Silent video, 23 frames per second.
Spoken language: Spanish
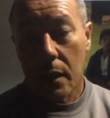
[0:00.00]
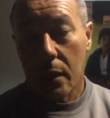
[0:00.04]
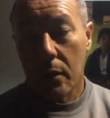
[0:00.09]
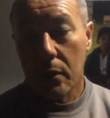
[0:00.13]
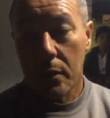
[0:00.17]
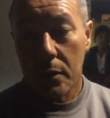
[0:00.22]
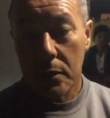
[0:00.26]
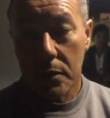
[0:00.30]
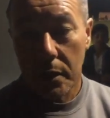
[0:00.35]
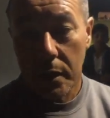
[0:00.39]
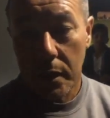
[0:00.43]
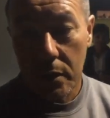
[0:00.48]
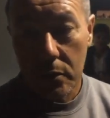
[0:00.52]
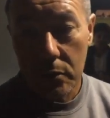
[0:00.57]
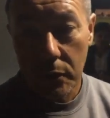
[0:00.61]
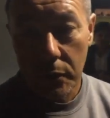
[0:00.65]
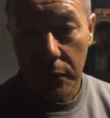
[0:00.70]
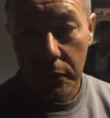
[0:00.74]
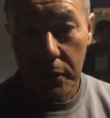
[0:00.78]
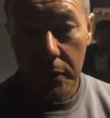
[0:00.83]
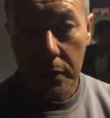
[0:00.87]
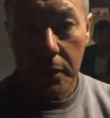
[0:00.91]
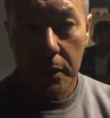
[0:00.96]
Claro, en ese
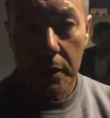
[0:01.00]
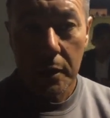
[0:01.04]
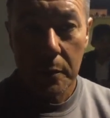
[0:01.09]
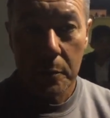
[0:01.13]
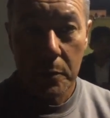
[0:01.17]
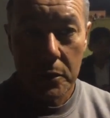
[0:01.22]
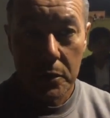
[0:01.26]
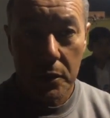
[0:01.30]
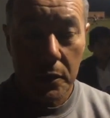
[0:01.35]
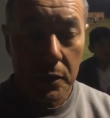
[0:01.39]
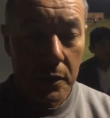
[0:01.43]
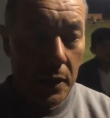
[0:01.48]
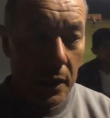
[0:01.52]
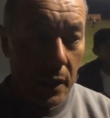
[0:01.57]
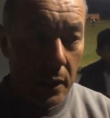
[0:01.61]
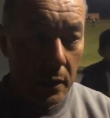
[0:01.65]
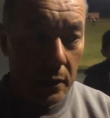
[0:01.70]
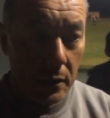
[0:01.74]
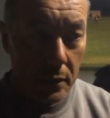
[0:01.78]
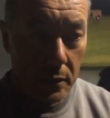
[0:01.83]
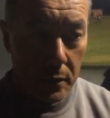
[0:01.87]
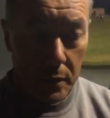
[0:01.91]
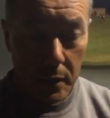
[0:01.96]
caso enfrentaríamos a
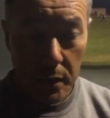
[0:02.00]
Central